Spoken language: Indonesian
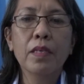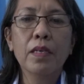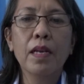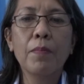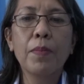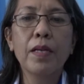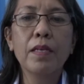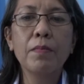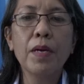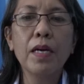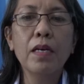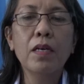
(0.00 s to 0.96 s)
Kelapa
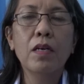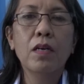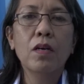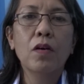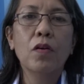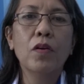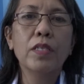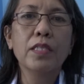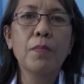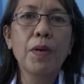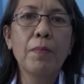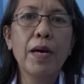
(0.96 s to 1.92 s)
Lima,
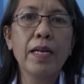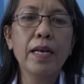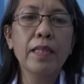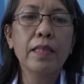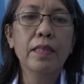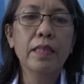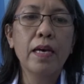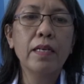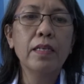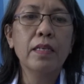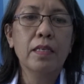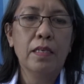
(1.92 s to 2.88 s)
Oesapa Barat
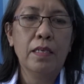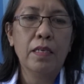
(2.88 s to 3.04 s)
dan